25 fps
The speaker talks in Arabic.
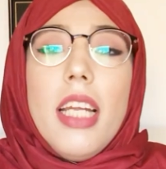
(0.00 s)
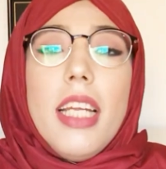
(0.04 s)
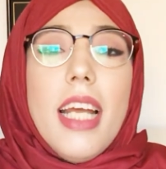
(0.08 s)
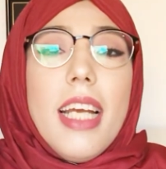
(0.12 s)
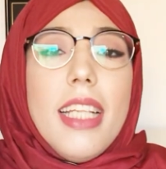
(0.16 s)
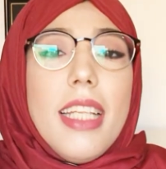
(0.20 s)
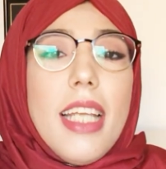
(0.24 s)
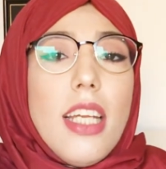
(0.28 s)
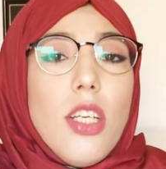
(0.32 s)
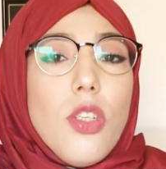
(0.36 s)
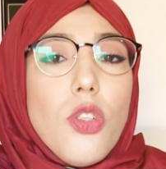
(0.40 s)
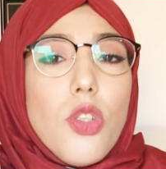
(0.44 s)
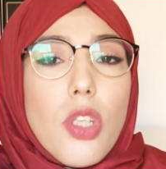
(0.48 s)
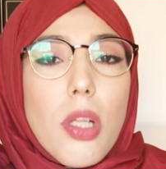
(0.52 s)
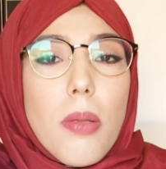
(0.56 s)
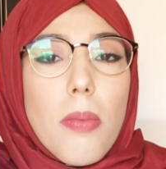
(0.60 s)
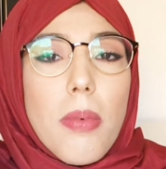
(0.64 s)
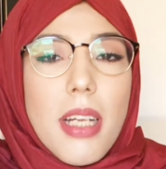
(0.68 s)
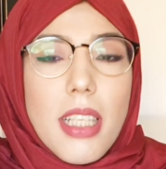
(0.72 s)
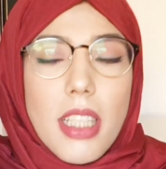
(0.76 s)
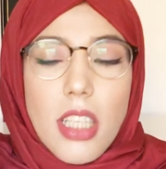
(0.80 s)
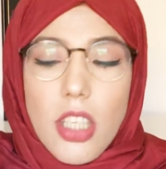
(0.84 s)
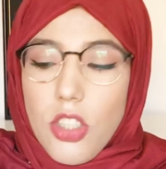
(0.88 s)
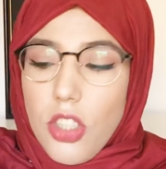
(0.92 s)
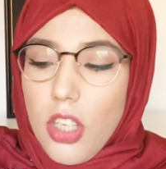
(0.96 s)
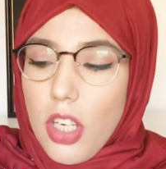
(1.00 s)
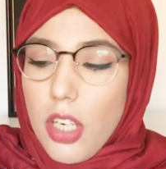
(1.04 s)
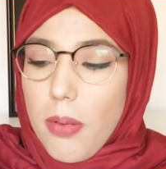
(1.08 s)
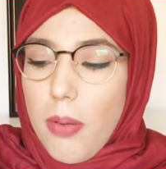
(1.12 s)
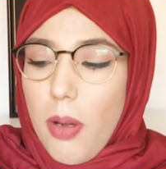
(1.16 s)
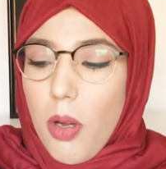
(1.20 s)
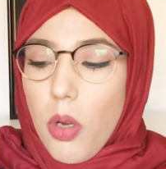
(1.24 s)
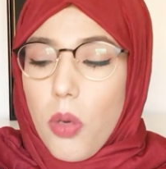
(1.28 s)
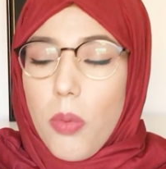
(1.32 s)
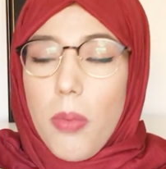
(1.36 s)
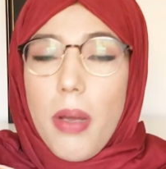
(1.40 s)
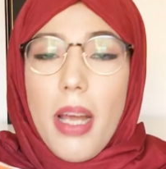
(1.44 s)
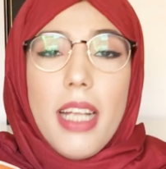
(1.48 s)
لهذا انا جوج المرات كنشارك
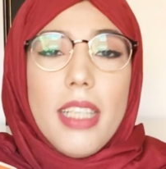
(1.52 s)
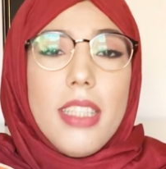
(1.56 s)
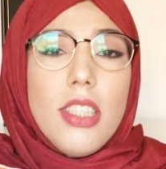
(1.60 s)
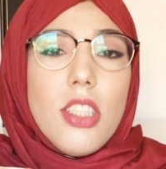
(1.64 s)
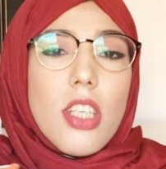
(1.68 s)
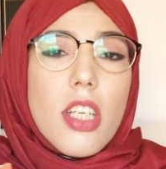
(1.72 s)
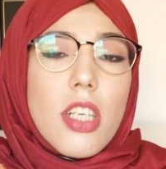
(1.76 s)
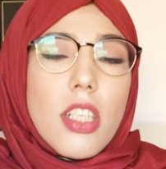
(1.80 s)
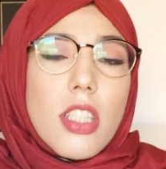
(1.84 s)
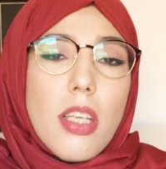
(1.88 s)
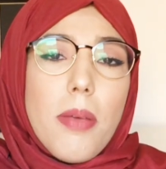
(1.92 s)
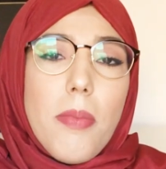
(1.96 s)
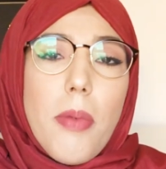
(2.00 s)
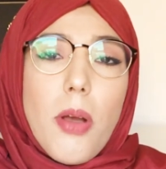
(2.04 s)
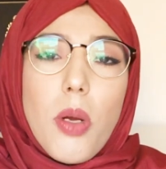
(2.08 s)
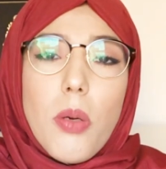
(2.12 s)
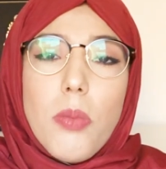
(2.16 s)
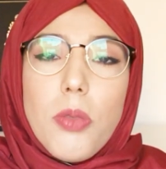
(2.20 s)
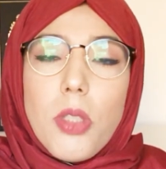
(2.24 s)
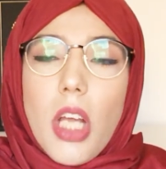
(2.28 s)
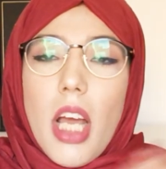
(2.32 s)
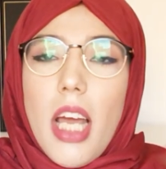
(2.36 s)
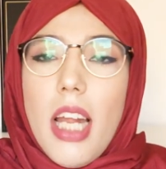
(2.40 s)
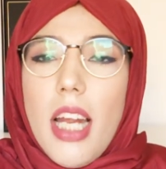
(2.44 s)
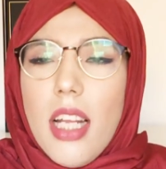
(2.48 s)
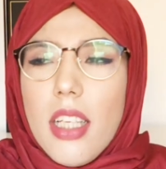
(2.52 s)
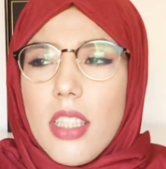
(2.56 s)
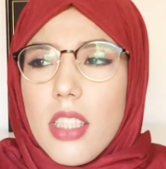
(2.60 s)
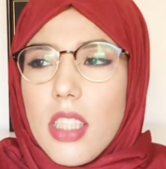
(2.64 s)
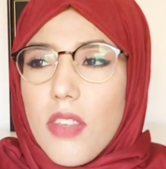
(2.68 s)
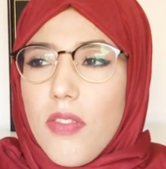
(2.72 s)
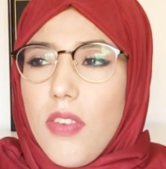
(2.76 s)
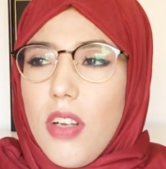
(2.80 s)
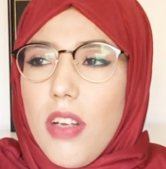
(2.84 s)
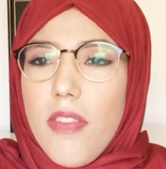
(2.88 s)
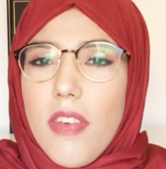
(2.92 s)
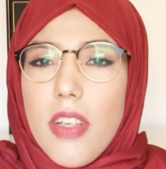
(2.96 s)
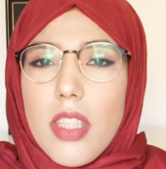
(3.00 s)
معكم هذه شاركتها معكم شحال هذا
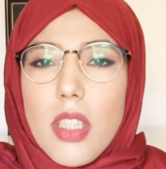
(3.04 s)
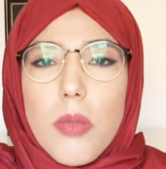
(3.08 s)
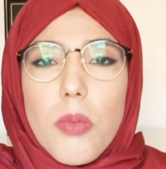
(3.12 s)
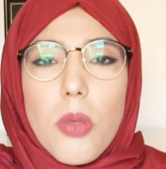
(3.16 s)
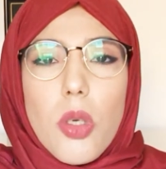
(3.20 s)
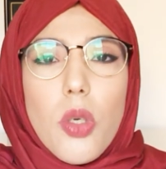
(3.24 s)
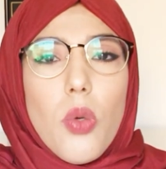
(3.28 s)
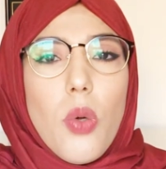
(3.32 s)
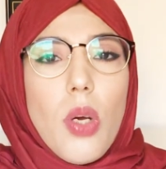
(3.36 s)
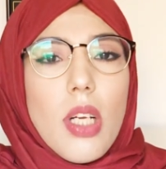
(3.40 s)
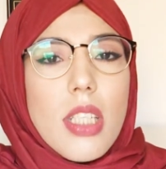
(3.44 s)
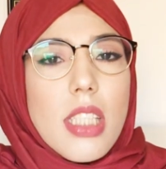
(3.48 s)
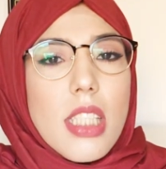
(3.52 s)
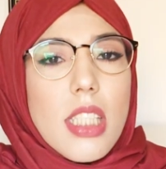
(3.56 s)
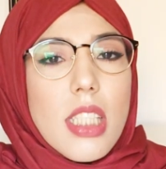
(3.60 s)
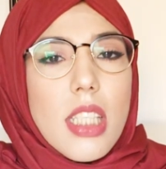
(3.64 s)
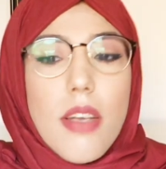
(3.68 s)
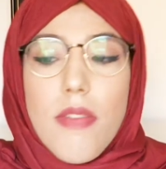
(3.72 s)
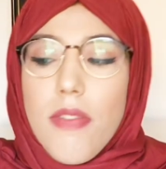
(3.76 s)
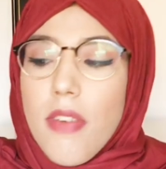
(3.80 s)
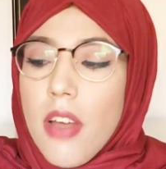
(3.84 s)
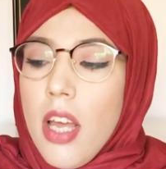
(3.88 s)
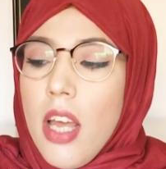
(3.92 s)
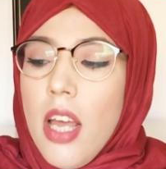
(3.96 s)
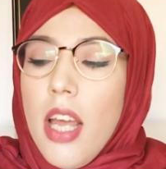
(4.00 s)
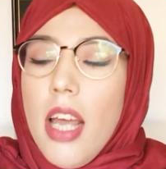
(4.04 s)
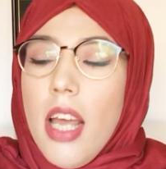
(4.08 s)
الصيف اللي فات يمكن وهذا الصيف